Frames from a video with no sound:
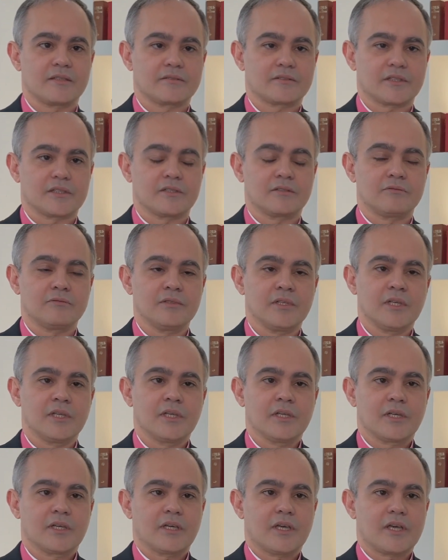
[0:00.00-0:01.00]
Então,
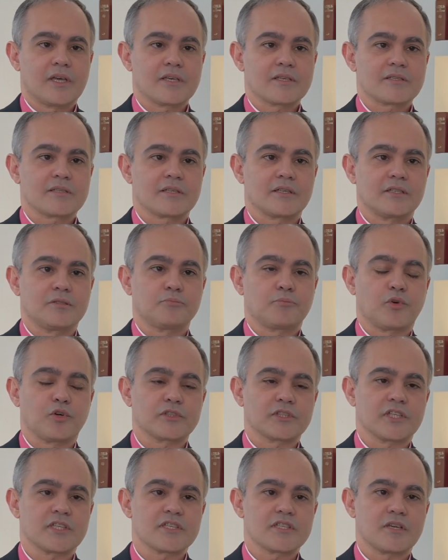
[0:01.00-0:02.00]
essa
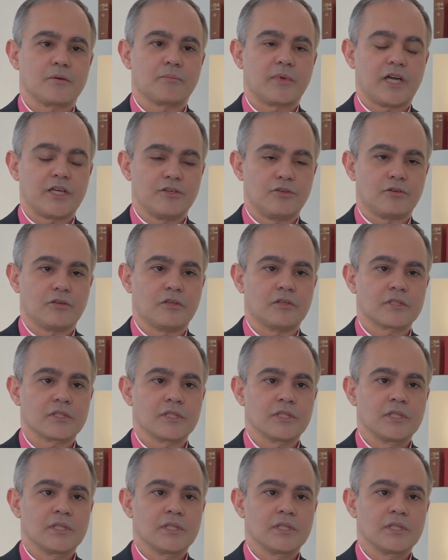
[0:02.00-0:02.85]
importância maior